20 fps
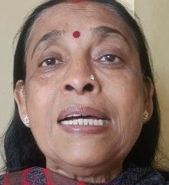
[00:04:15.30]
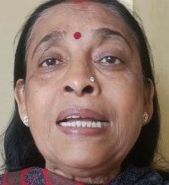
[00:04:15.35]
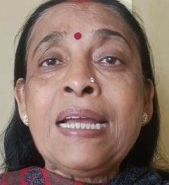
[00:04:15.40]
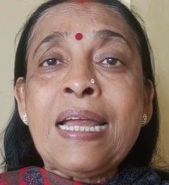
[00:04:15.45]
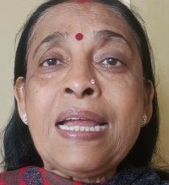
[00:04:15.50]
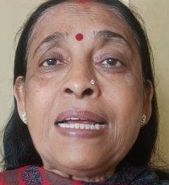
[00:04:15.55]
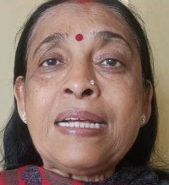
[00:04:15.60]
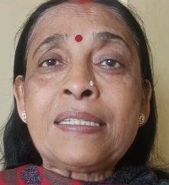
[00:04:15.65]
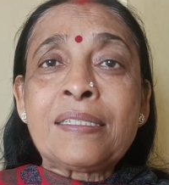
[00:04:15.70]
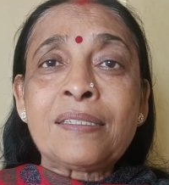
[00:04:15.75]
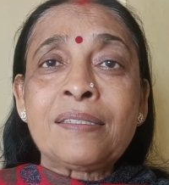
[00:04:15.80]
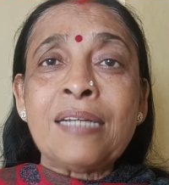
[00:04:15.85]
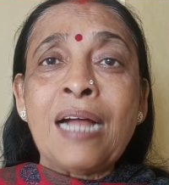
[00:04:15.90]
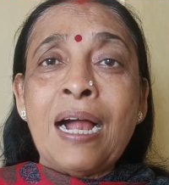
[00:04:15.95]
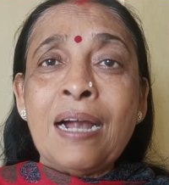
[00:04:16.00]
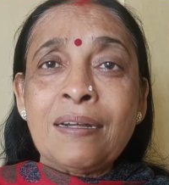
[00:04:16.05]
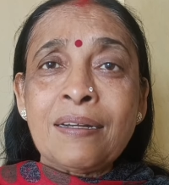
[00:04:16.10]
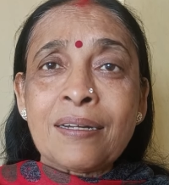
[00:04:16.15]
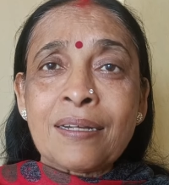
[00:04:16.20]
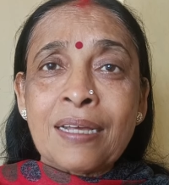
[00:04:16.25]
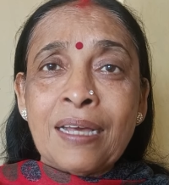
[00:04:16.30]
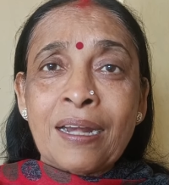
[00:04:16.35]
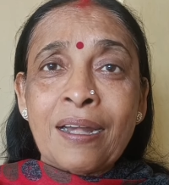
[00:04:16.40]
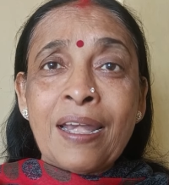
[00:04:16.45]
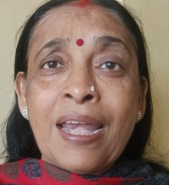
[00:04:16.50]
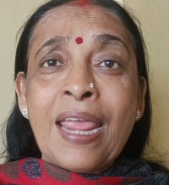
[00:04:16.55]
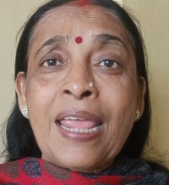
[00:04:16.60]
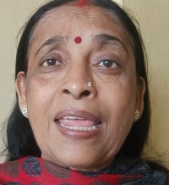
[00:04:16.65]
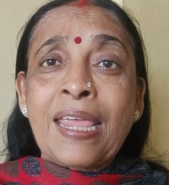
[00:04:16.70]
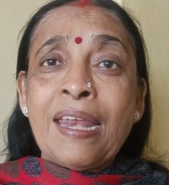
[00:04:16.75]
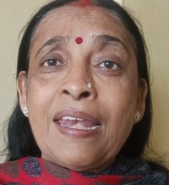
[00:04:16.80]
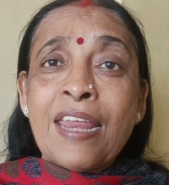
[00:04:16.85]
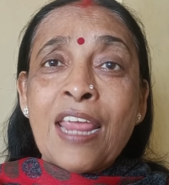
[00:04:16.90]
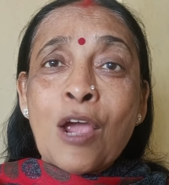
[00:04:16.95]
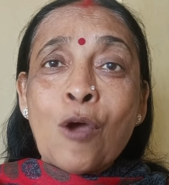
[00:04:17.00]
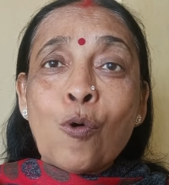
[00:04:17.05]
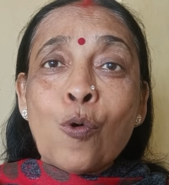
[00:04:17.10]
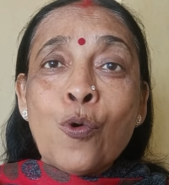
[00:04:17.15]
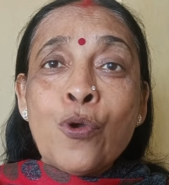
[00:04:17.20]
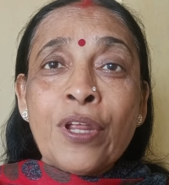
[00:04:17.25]
रीस्टार्ट करने के
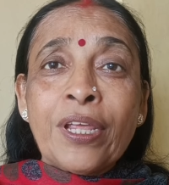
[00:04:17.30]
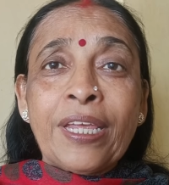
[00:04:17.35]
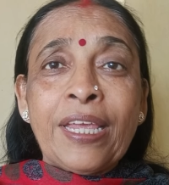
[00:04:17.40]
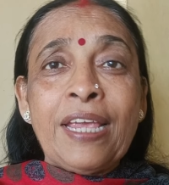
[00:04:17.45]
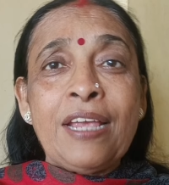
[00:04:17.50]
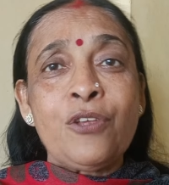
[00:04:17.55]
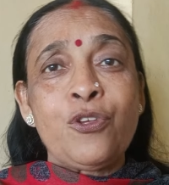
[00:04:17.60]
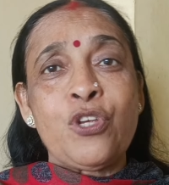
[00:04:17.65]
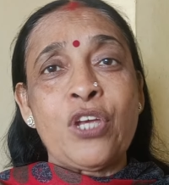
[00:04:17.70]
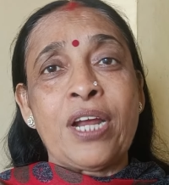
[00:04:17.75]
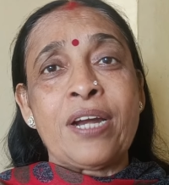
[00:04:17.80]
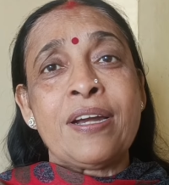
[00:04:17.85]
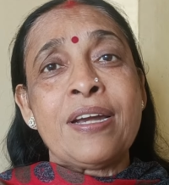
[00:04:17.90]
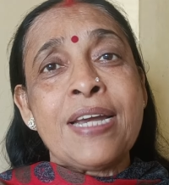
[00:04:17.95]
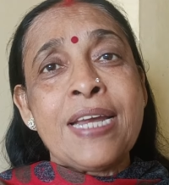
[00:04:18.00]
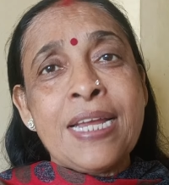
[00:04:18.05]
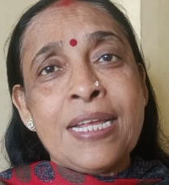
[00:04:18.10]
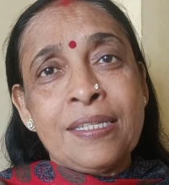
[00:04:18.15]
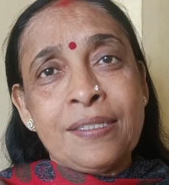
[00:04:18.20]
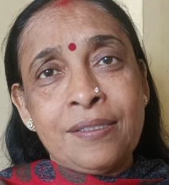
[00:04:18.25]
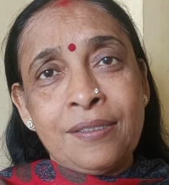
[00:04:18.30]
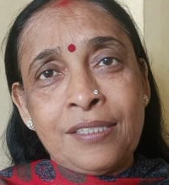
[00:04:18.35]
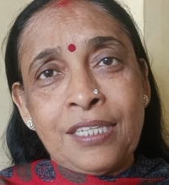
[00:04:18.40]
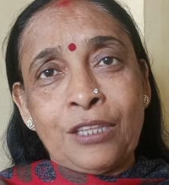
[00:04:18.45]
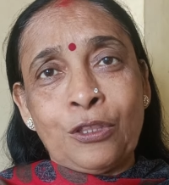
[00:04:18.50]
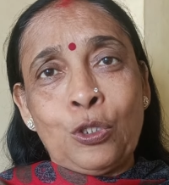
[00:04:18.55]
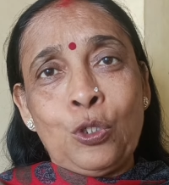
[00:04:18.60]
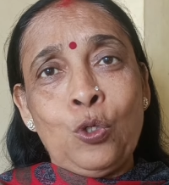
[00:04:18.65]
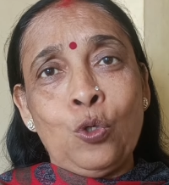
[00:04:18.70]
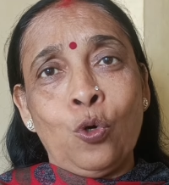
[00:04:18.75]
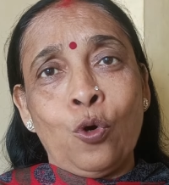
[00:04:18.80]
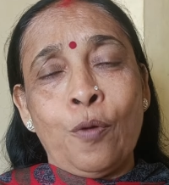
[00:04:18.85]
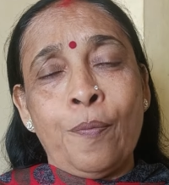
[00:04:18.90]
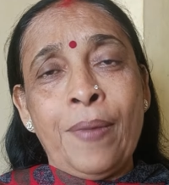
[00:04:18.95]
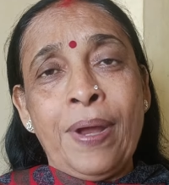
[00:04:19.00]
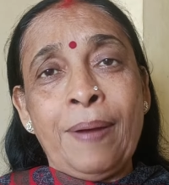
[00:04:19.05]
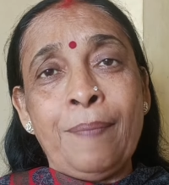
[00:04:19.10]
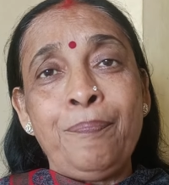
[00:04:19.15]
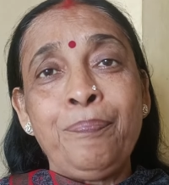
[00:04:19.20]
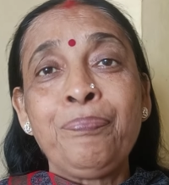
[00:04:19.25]
लिए उनकी जर्नी सतयुग
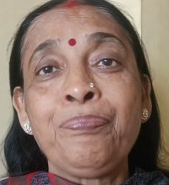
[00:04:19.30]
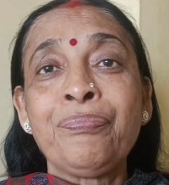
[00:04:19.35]
में